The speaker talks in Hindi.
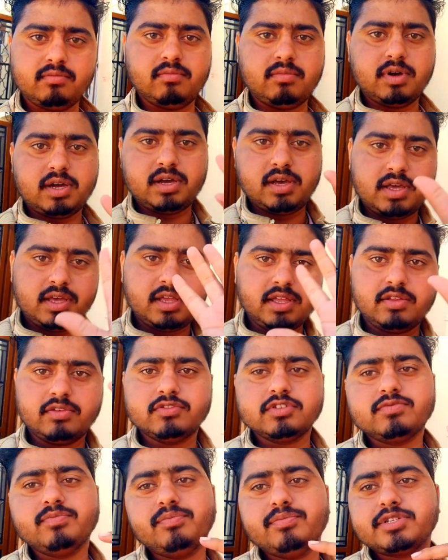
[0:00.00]
बाय
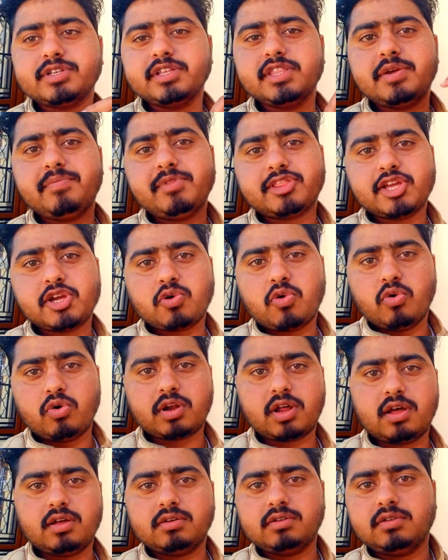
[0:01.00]
सीधे मिलते हैं
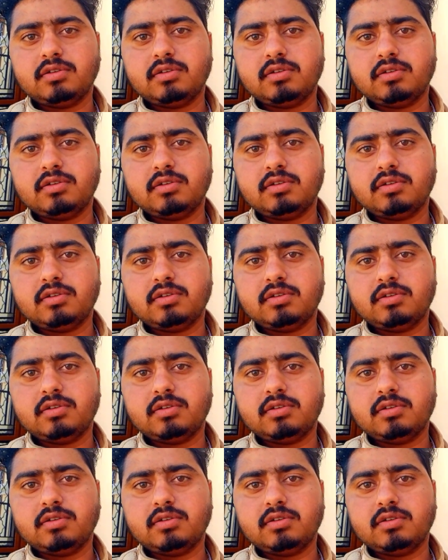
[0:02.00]
कोटा